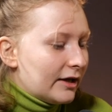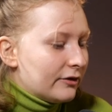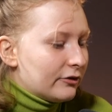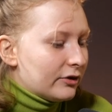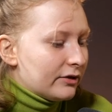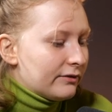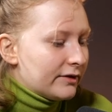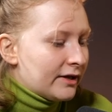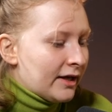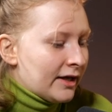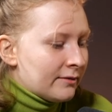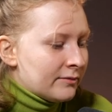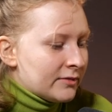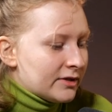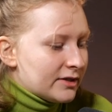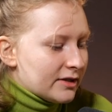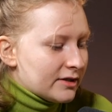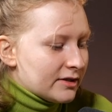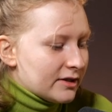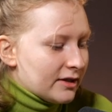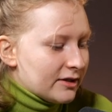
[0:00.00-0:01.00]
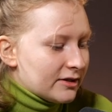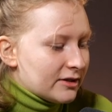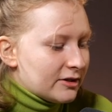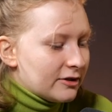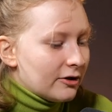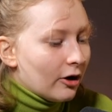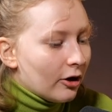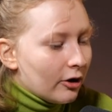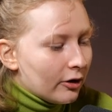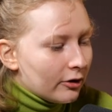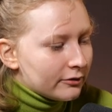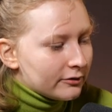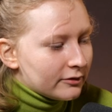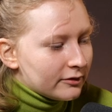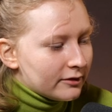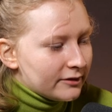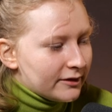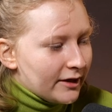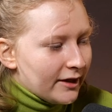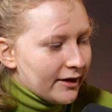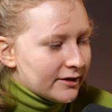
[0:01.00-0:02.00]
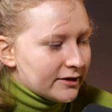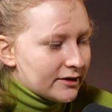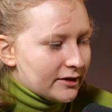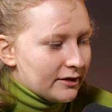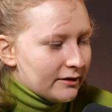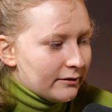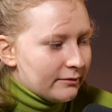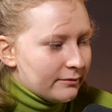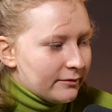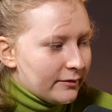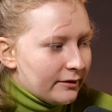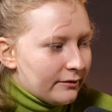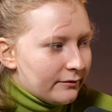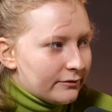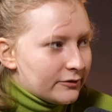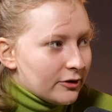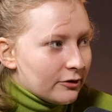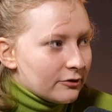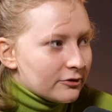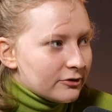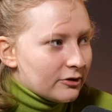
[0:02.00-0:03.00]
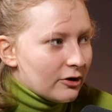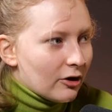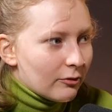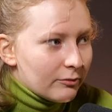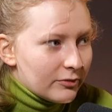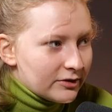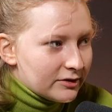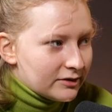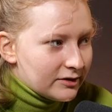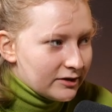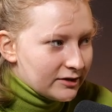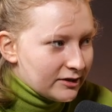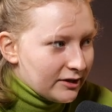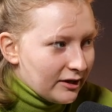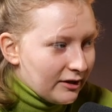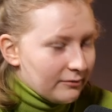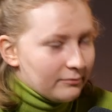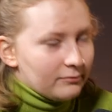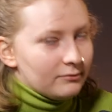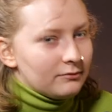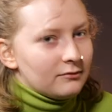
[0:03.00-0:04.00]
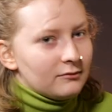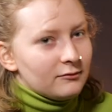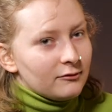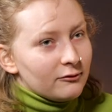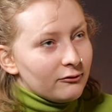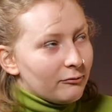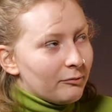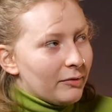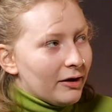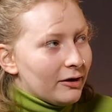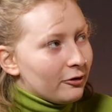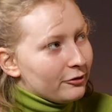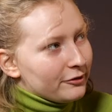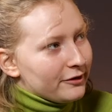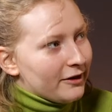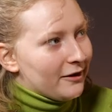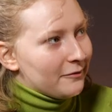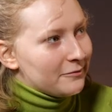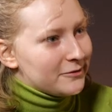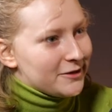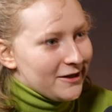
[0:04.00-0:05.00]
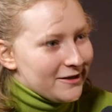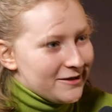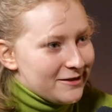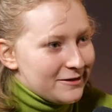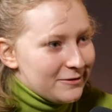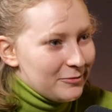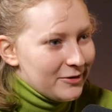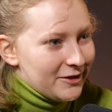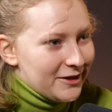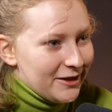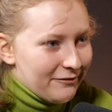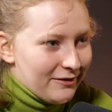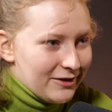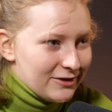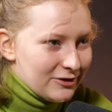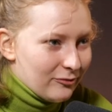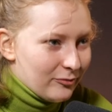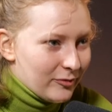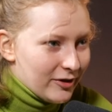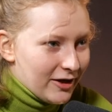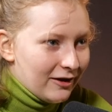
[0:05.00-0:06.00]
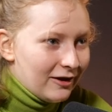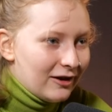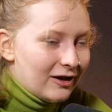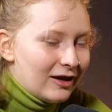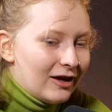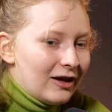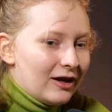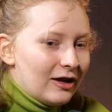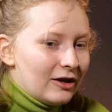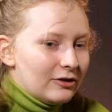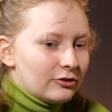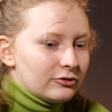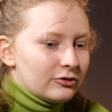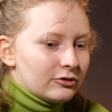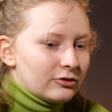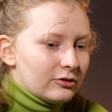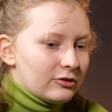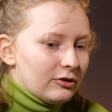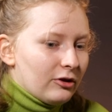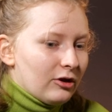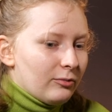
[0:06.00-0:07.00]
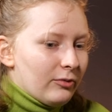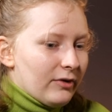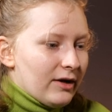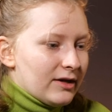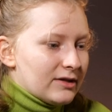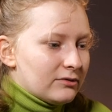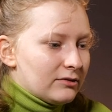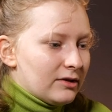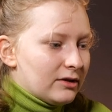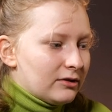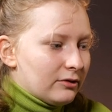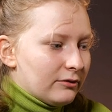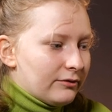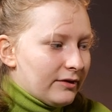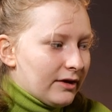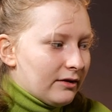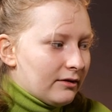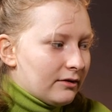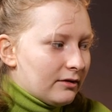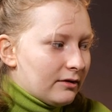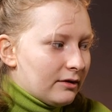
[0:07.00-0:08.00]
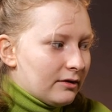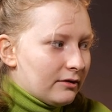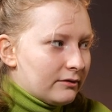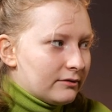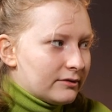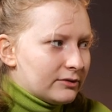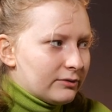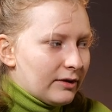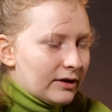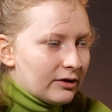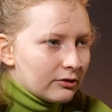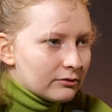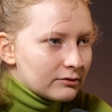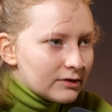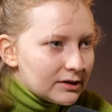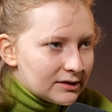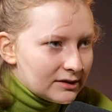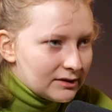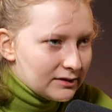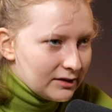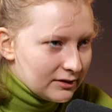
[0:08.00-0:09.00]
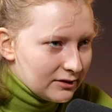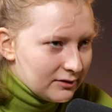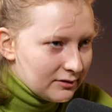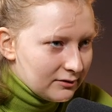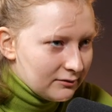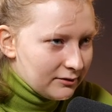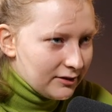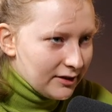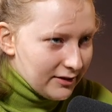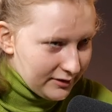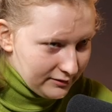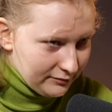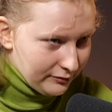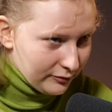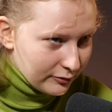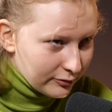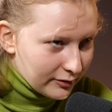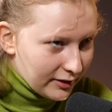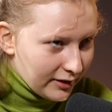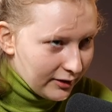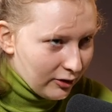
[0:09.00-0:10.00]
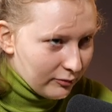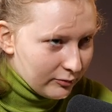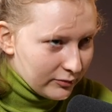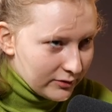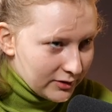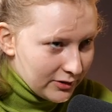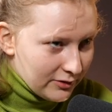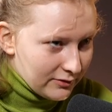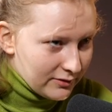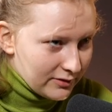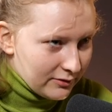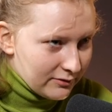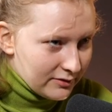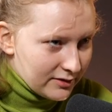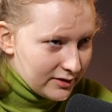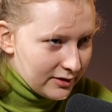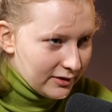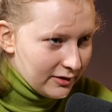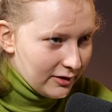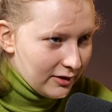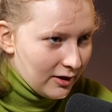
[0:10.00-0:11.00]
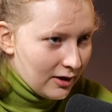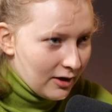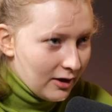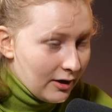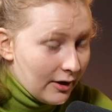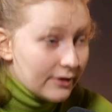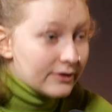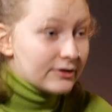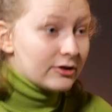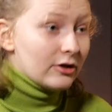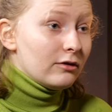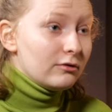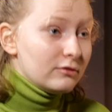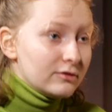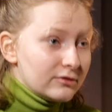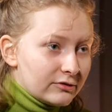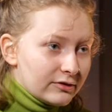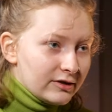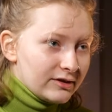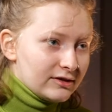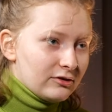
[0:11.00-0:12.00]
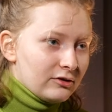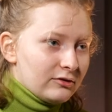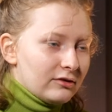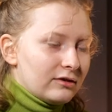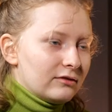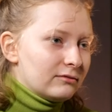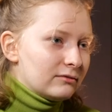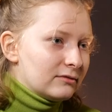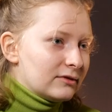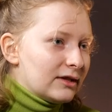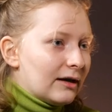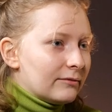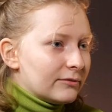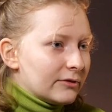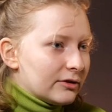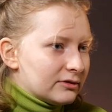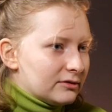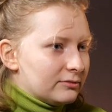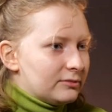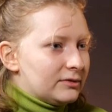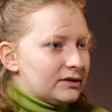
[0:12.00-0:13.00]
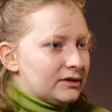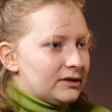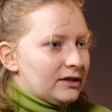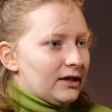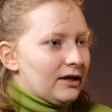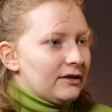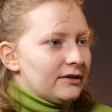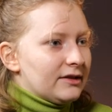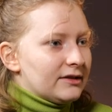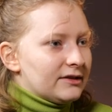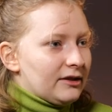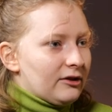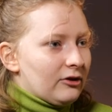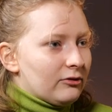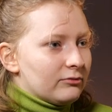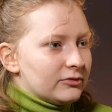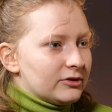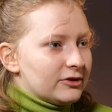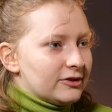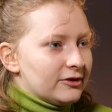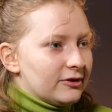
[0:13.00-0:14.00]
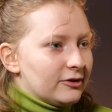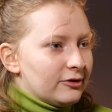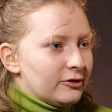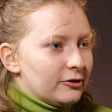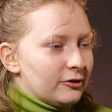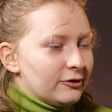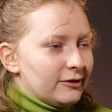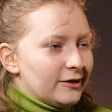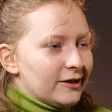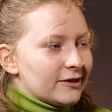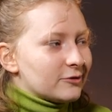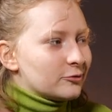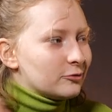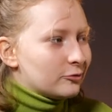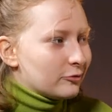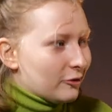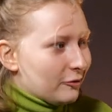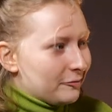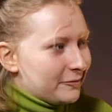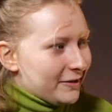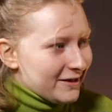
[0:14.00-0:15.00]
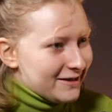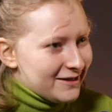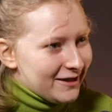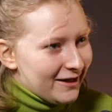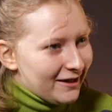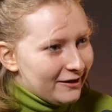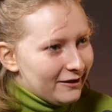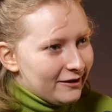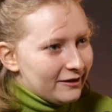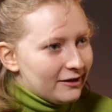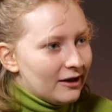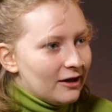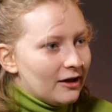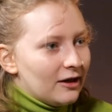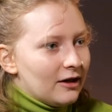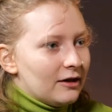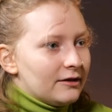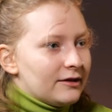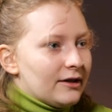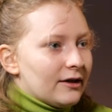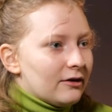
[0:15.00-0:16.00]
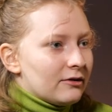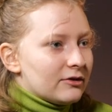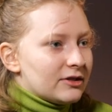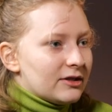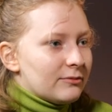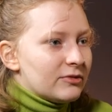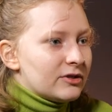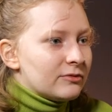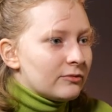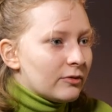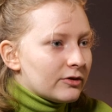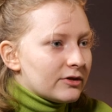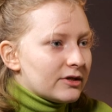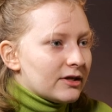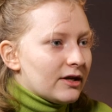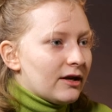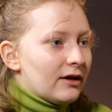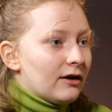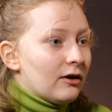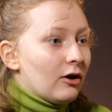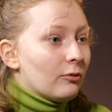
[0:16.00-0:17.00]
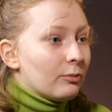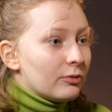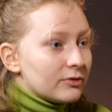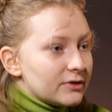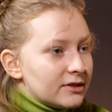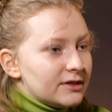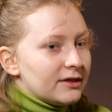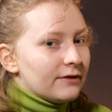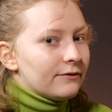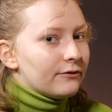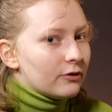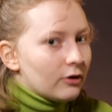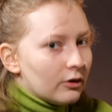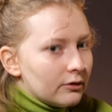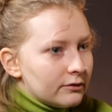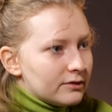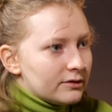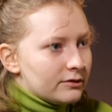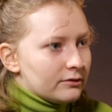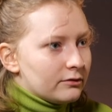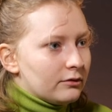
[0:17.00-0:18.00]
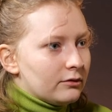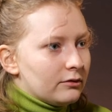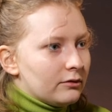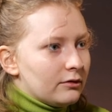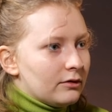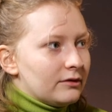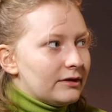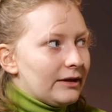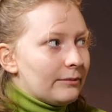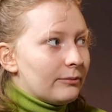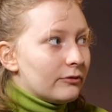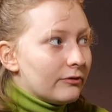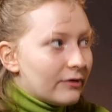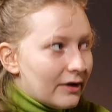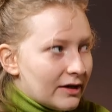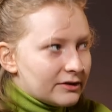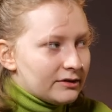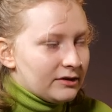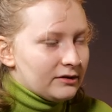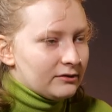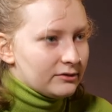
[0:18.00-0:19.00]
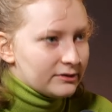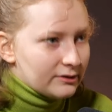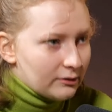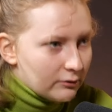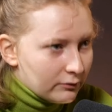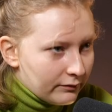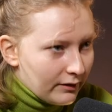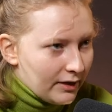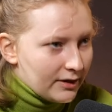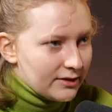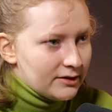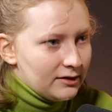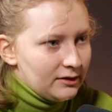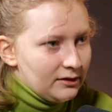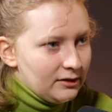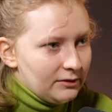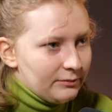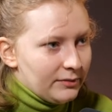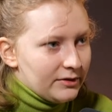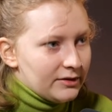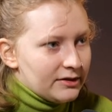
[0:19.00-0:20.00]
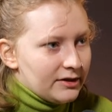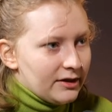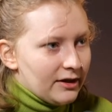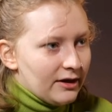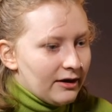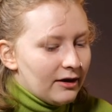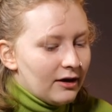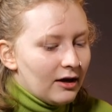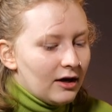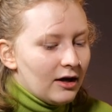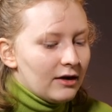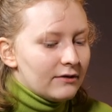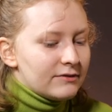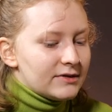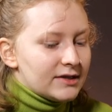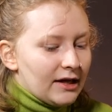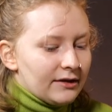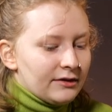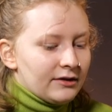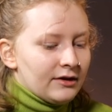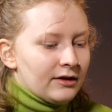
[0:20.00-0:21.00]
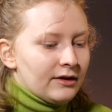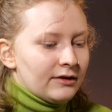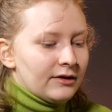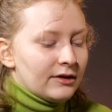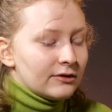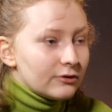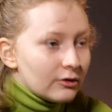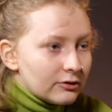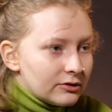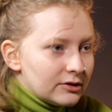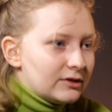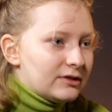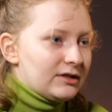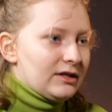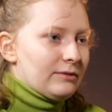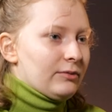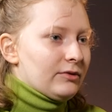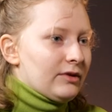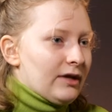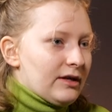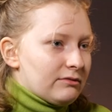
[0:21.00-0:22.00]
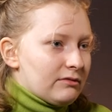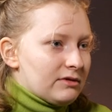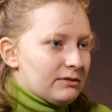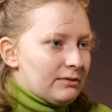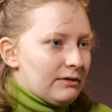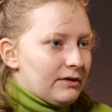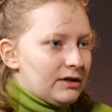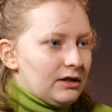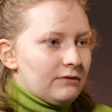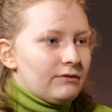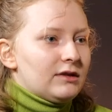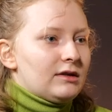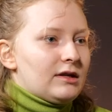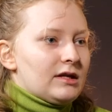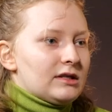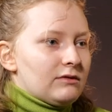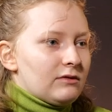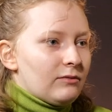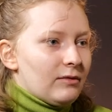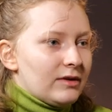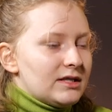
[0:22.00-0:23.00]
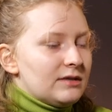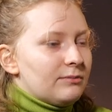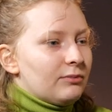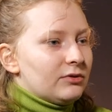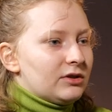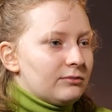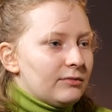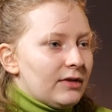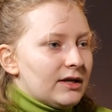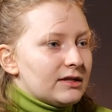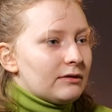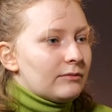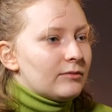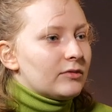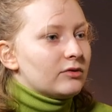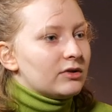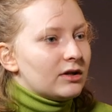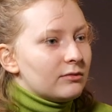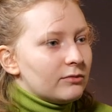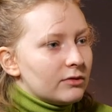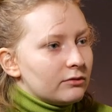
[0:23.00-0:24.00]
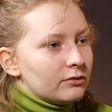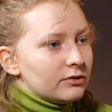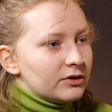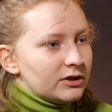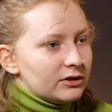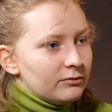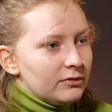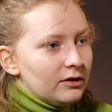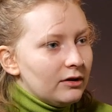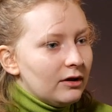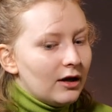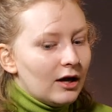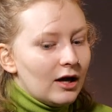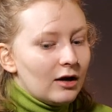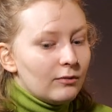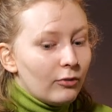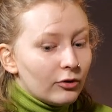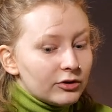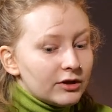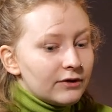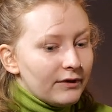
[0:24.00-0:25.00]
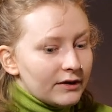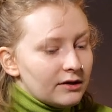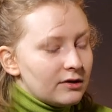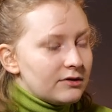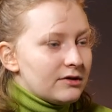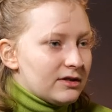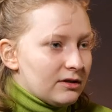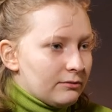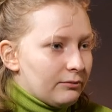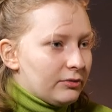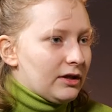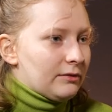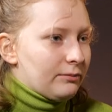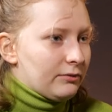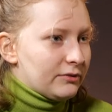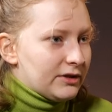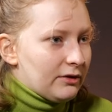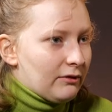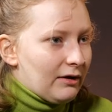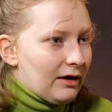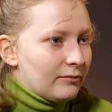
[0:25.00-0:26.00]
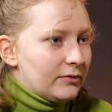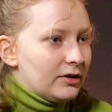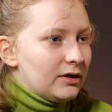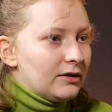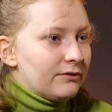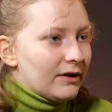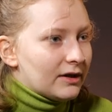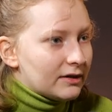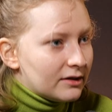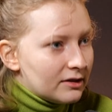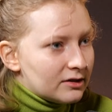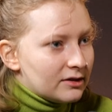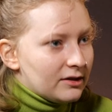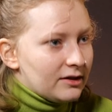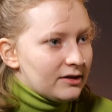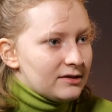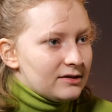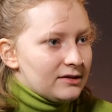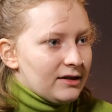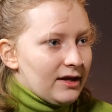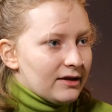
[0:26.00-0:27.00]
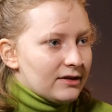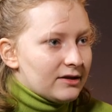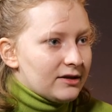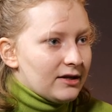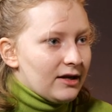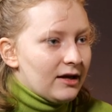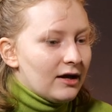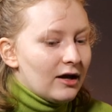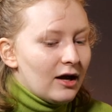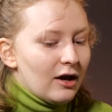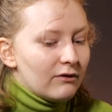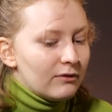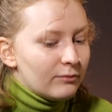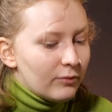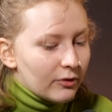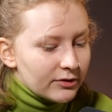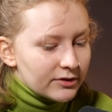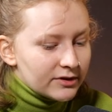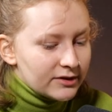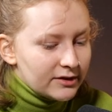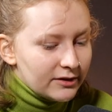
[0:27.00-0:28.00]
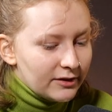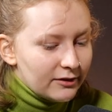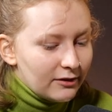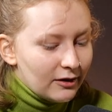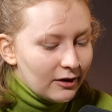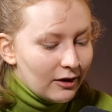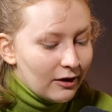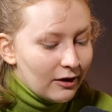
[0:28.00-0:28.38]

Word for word: No i wydaje mi się, że jeśli on daje się wciąż robić gdzieś tam w balona przez Zbigniewa Ziobrę, no to to tylko pokazuje to, w jak złej kondycji też jest w ogóle obóz rządzący, co z drugiej strony dla mnie osobiście jest jakąś jaskółką nadziei tego, że być może opozycja w końcu na poważnie to zauważy i będzie w stanie jednoczyć się pod hasłem sprawiedliwej transformacji, pod tymi hasłami, które my głosimy, bo one faktycznie są ponad podziałami i faktycznie jest tak, że wyborcy,